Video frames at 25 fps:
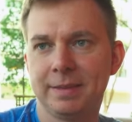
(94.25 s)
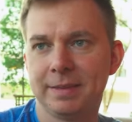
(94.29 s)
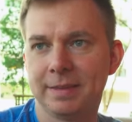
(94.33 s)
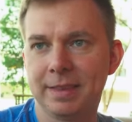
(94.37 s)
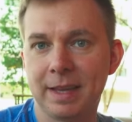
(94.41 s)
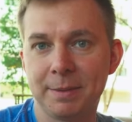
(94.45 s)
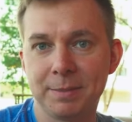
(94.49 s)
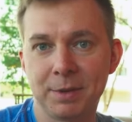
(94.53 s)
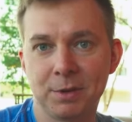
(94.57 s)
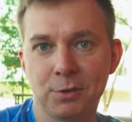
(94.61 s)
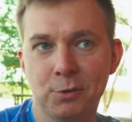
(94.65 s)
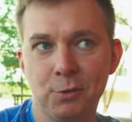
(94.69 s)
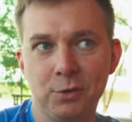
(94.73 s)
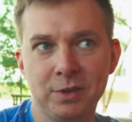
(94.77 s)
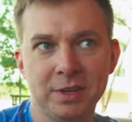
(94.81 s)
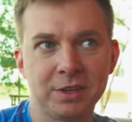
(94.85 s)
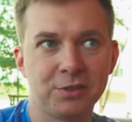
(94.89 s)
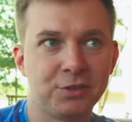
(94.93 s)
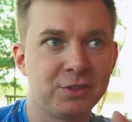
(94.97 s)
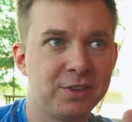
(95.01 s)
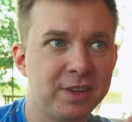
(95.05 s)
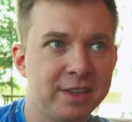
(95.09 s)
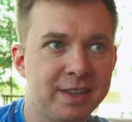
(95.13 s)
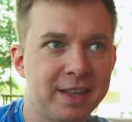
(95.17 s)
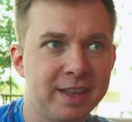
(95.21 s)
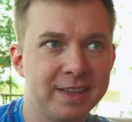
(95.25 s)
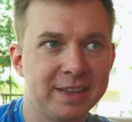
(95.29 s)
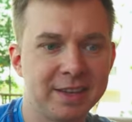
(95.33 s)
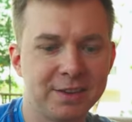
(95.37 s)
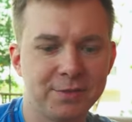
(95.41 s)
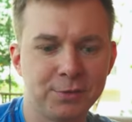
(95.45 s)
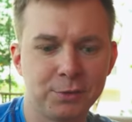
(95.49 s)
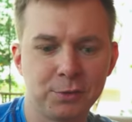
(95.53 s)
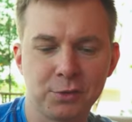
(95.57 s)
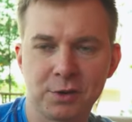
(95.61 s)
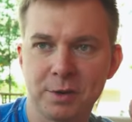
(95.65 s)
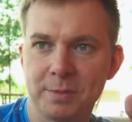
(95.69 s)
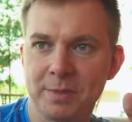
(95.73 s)
Dla mnie ogólnie śniadanie,
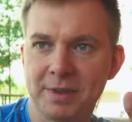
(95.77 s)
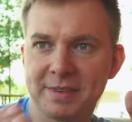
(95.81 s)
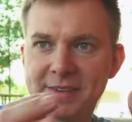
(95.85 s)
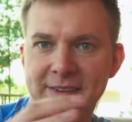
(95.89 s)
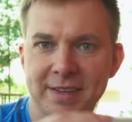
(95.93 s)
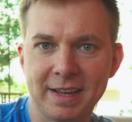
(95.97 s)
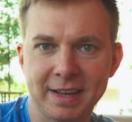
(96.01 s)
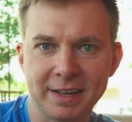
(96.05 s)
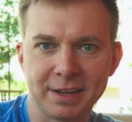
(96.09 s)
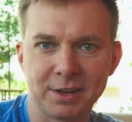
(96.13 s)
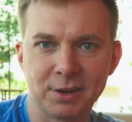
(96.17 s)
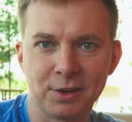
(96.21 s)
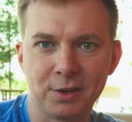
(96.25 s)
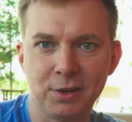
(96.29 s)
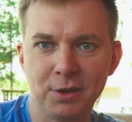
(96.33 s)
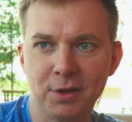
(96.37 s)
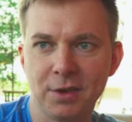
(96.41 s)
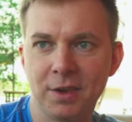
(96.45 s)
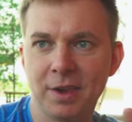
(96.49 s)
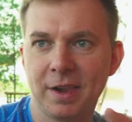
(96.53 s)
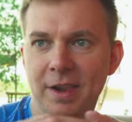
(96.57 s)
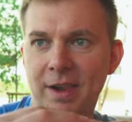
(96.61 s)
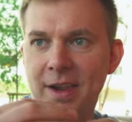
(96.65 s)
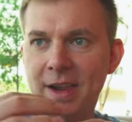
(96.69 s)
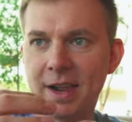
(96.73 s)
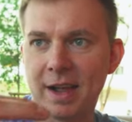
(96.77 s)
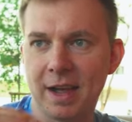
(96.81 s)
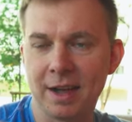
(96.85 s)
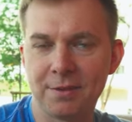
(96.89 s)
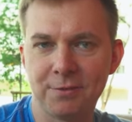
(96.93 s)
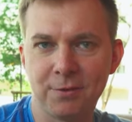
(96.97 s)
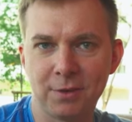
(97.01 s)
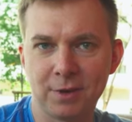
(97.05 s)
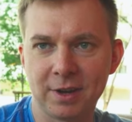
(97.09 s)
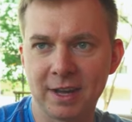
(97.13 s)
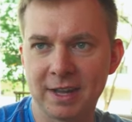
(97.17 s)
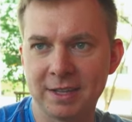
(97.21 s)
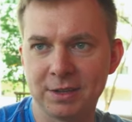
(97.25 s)
którym jest jajko,
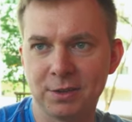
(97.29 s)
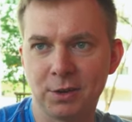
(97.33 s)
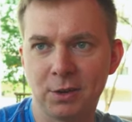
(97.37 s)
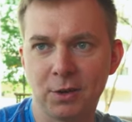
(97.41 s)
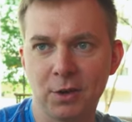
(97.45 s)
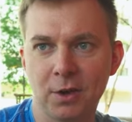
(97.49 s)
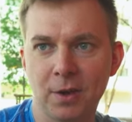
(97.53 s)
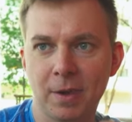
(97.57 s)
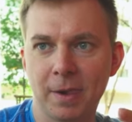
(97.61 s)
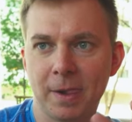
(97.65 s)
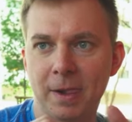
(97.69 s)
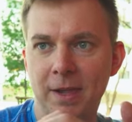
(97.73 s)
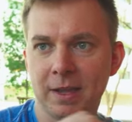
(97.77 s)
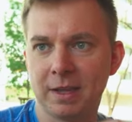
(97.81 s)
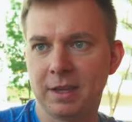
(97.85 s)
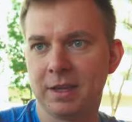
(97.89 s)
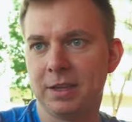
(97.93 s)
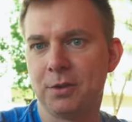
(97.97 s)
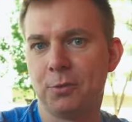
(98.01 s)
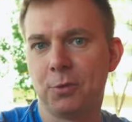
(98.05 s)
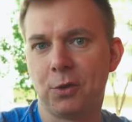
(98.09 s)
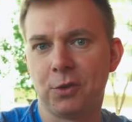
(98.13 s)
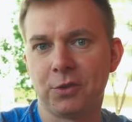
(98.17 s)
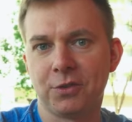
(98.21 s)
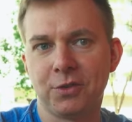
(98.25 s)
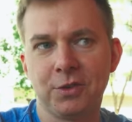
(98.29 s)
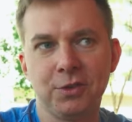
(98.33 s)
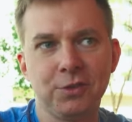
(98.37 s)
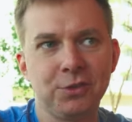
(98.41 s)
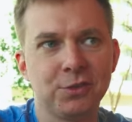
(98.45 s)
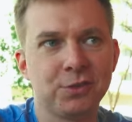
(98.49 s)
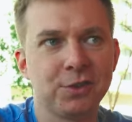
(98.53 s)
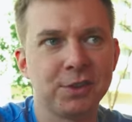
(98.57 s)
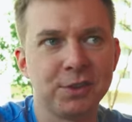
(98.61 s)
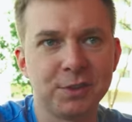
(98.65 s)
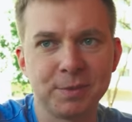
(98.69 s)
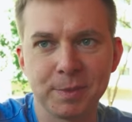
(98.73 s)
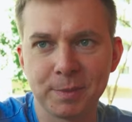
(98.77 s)
awokado i łosoś,
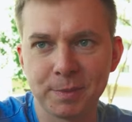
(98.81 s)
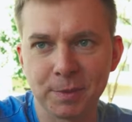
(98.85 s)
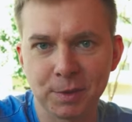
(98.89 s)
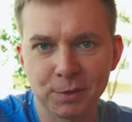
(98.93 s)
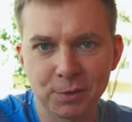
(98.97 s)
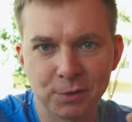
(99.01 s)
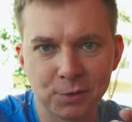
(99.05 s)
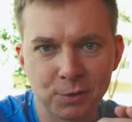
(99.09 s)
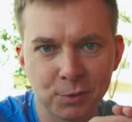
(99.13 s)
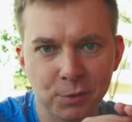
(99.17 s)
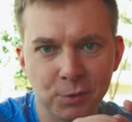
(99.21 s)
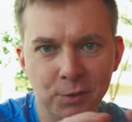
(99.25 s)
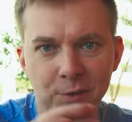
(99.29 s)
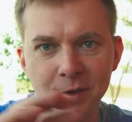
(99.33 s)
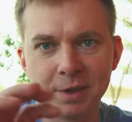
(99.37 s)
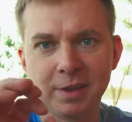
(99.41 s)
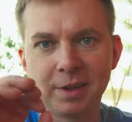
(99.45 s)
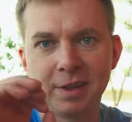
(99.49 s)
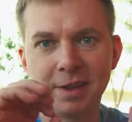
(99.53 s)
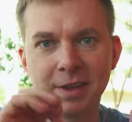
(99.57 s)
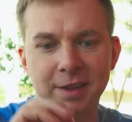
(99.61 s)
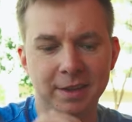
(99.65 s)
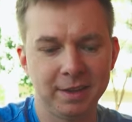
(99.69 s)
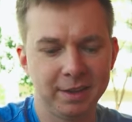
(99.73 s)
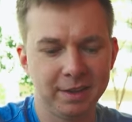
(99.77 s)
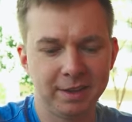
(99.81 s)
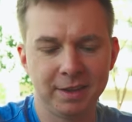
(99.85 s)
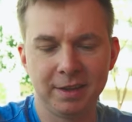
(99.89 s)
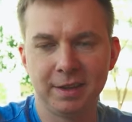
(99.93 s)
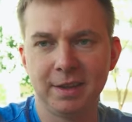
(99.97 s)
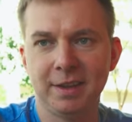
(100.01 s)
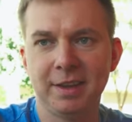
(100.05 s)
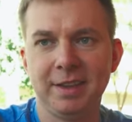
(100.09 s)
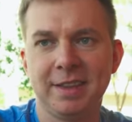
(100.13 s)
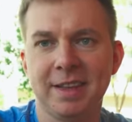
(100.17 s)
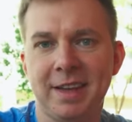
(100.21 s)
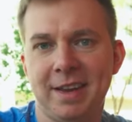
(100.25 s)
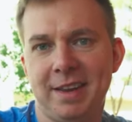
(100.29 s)
to jest po prostu
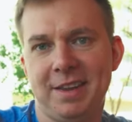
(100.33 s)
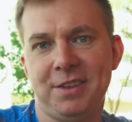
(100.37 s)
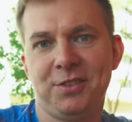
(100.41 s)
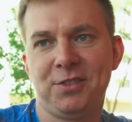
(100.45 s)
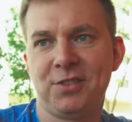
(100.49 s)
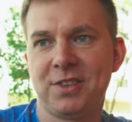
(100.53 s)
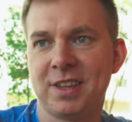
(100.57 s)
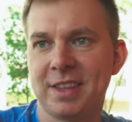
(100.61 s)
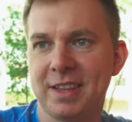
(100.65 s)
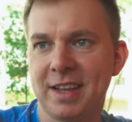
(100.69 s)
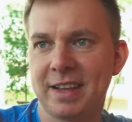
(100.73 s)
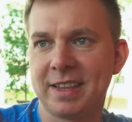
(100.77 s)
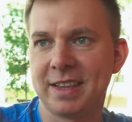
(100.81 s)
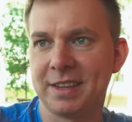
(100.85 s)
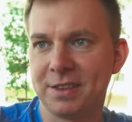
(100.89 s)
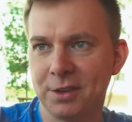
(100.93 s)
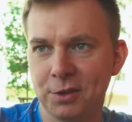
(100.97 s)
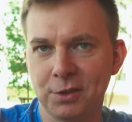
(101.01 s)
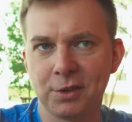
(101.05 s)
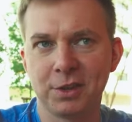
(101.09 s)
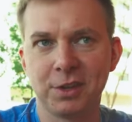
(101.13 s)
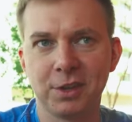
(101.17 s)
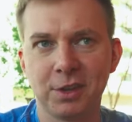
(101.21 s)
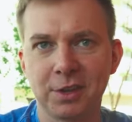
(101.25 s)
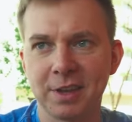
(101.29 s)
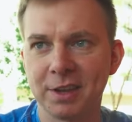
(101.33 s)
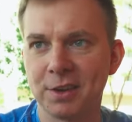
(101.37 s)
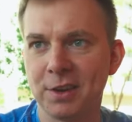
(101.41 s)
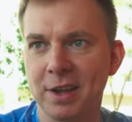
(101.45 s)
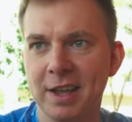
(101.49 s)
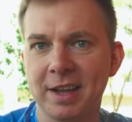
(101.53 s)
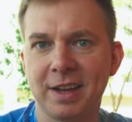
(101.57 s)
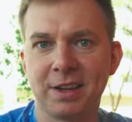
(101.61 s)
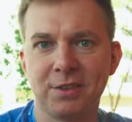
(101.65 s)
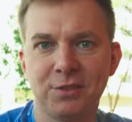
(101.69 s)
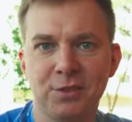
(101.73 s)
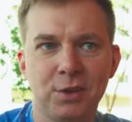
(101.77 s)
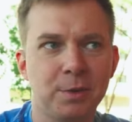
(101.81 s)
idealne śniadanie. No i do tego
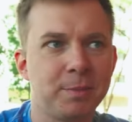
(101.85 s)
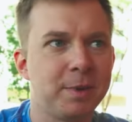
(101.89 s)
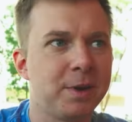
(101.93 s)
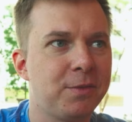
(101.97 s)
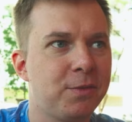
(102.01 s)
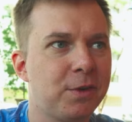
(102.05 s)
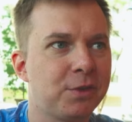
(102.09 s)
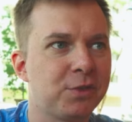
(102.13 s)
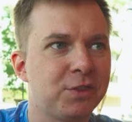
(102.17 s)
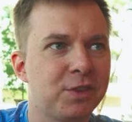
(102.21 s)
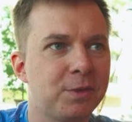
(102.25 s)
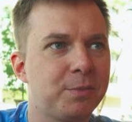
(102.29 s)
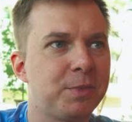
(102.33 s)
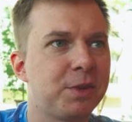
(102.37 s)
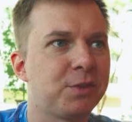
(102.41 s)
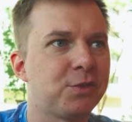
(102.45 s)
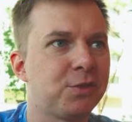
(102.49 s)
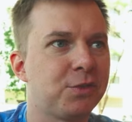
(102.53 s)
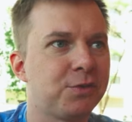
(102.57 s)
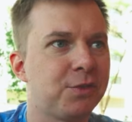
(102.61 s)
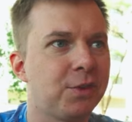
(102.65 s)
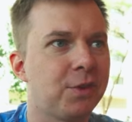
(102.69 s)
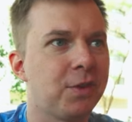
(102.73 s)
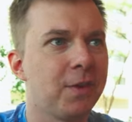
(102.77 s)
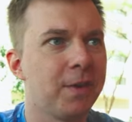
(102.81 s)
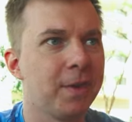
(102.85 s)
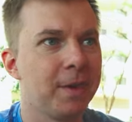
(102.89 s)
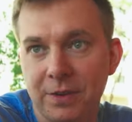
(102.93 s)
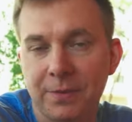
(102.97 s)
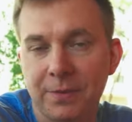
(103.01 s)
jakaś dobre właśnie pieczywo.